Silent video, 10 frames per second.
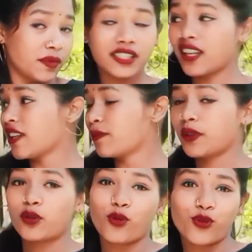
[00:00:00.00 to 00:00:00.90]
मैं यहीं
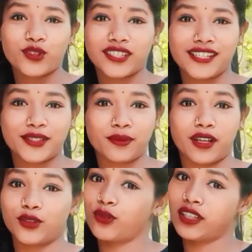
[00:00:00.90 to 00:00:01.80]
पे रोज़ रील्स
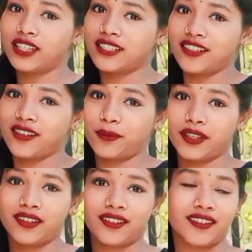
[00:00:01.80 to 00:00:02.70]
बनाती हूँ एक ही जगह
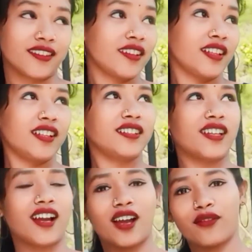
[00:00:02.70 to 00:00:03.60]
पे
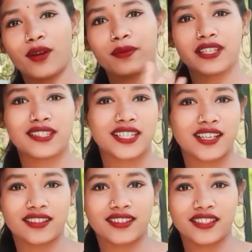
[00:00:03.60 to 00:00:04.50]
यहाँ हवा भी
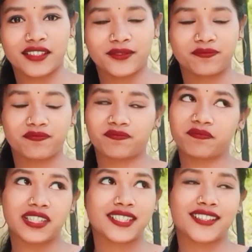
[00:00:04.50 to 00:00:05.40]
अच्छी आती है
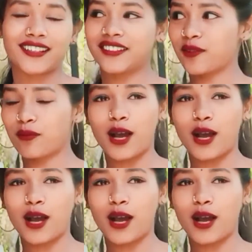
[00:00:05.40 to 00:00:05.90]
मस्त आती